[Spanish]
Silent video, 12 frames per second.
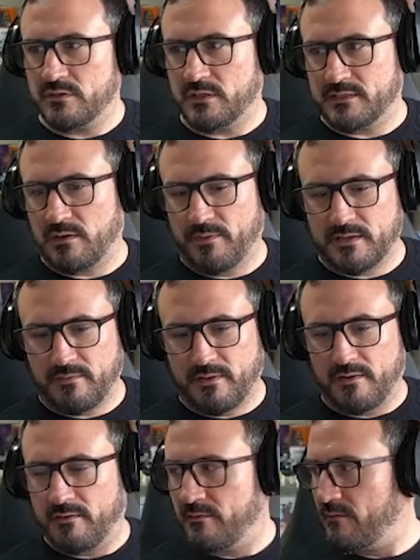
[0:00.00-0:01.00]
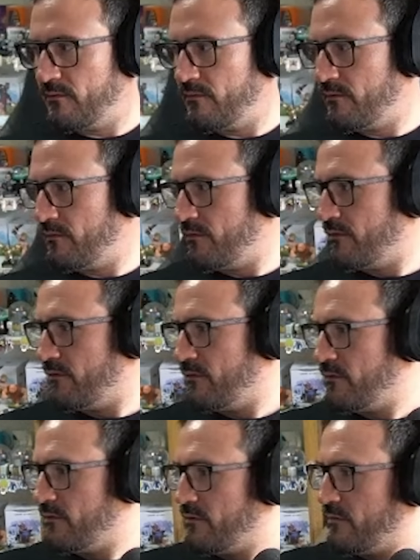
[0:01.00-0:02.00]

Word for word: Sí, está bien, está bien. Ahora sí.